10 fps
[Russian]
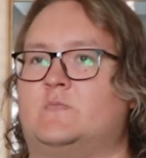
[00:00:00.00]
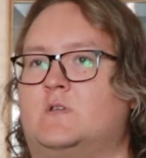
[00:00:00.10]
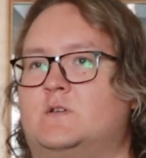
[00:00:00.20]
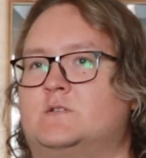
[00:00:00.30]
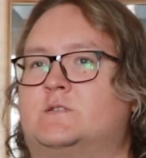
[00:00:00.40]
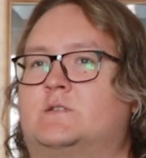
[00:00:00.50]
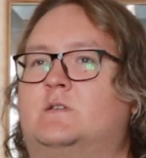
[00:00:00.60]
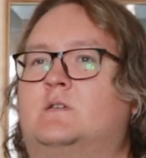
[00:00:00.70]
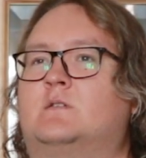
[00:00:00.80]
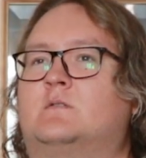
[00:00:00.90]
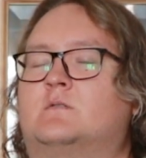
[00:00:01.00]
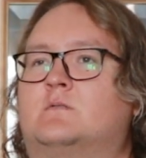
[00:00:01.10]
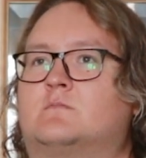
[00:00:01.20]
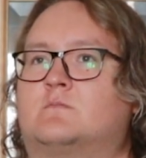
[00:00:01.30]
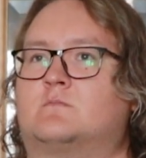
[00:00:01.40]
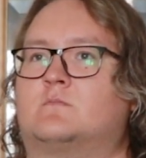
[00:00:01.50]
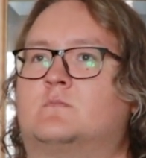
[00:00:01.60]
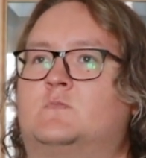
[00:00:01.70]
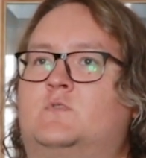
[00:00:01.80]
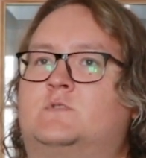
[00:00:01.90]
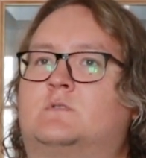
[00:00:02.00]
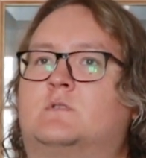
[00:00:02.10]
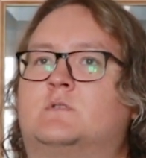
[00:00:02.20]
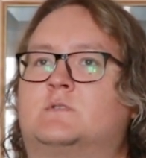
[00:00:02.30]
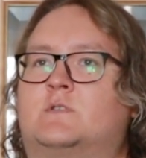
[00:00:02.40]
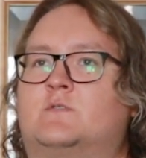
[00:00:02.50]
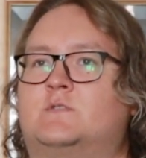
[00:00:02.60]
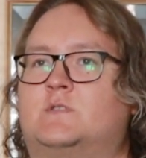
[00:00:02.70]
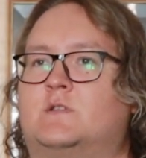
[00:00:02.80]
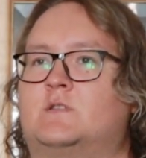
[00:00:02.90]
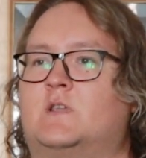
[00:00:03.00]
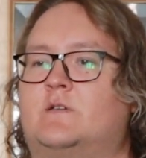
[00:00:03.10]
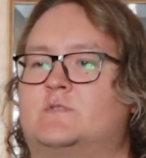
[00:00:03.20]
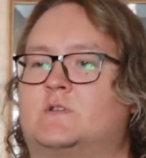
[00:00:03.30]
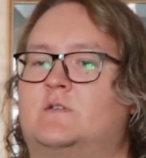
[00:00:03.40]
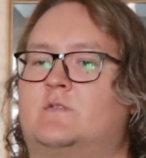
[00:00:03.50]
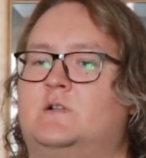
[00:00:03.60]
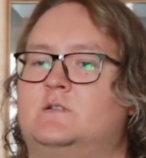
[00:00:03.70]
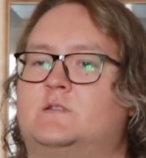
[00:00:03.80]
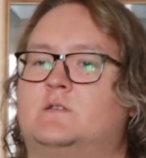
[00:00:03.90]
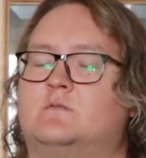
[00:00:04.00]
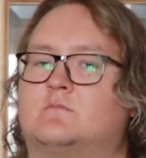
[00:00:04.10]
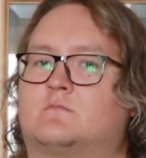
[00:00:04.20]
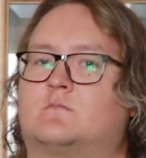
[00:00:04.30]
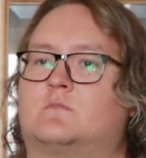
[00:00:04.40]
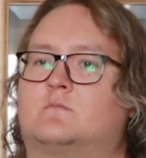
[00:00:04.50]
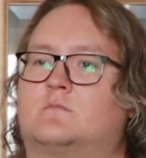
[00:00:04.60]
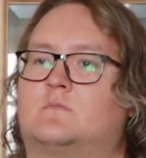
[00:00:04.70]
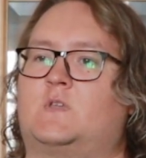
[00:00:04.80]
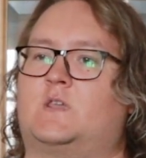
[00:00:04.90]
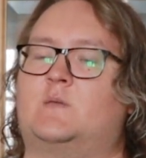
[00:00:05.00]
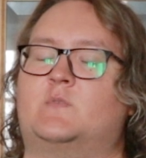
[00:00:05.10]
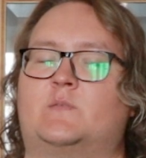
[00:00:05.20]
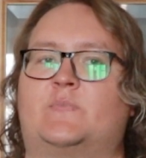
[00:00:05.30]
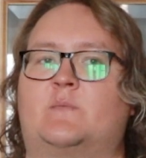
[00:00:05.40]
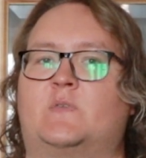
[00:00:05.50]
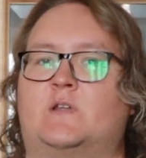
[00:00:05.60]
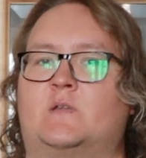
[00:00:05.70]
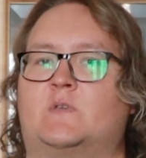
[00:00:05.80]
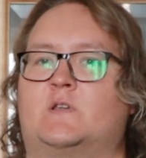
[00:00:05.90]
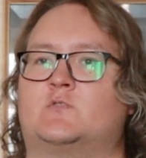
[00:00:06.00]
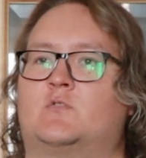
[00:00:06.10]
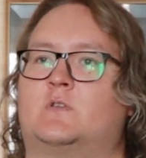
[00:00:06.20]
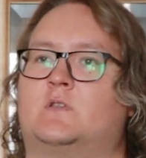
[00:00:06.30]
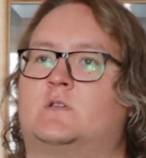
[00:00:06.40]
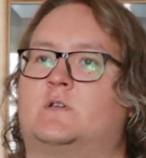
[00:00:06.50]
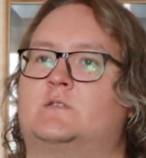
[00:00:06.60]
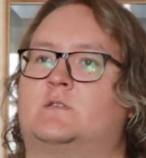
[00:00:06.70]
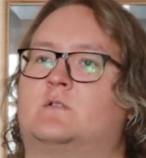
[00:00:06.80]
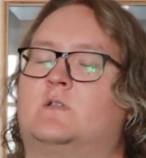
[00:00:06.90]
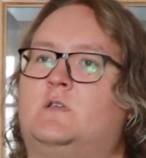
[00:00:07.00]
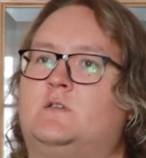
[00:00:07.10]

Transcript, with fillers: мне кажется, ну, то есть, э, с одной стороны, я вдохновлялся какими-то примерами, которые я находил.